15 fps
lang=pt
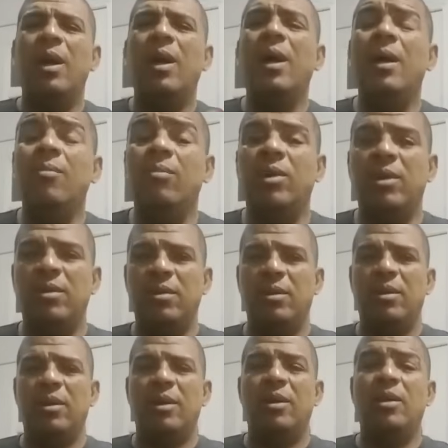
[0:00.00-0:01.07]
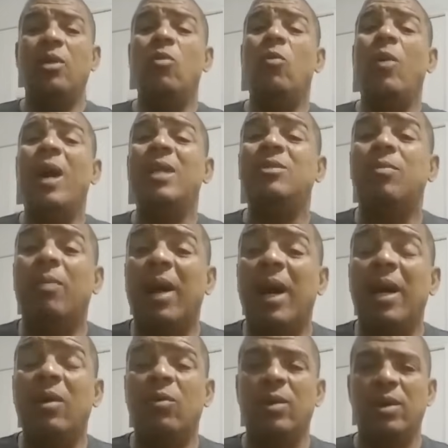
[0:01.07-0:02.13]
Ame, não guarde
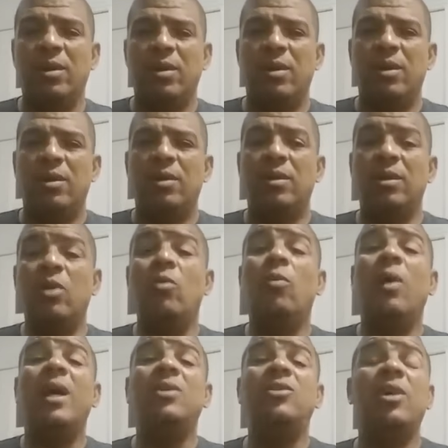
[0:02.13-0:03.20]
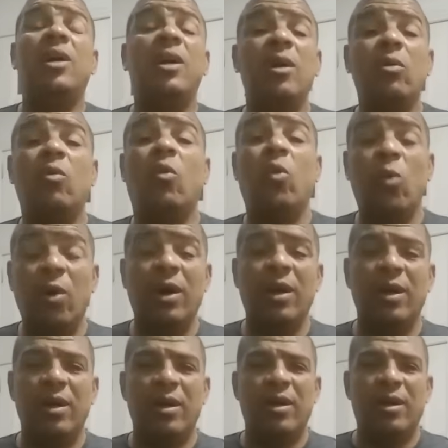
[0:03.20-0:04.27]
mágoa, não guarde rancor.
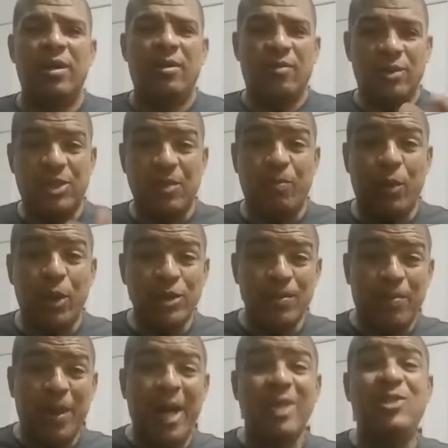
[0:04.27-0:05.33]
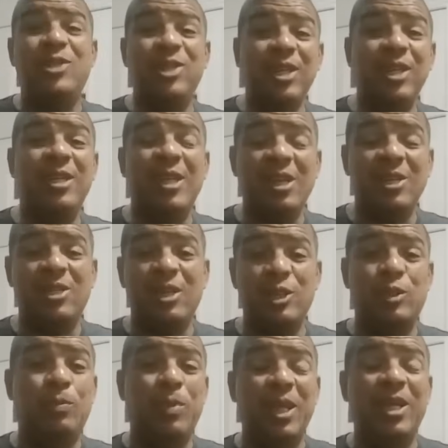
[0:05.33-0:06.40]
Você pode partir dessa
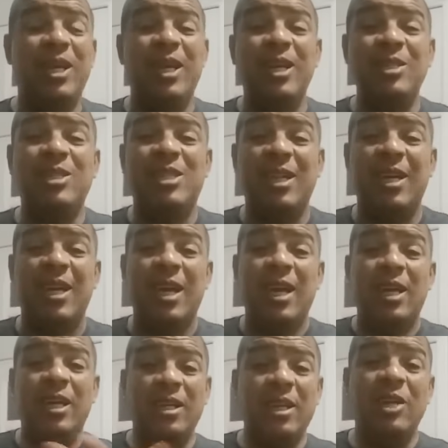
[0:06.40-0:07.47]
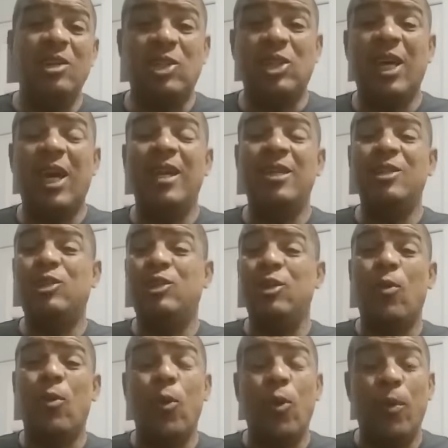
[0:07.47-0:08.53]
experiência e deixar este
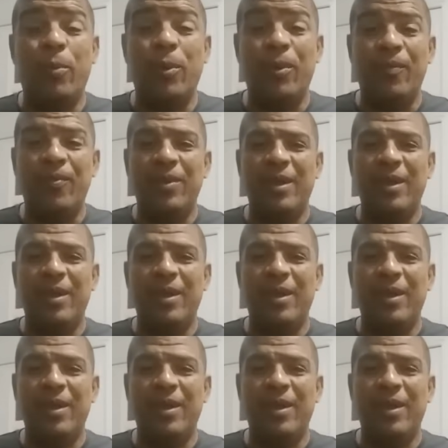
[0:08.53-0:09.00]
corpo.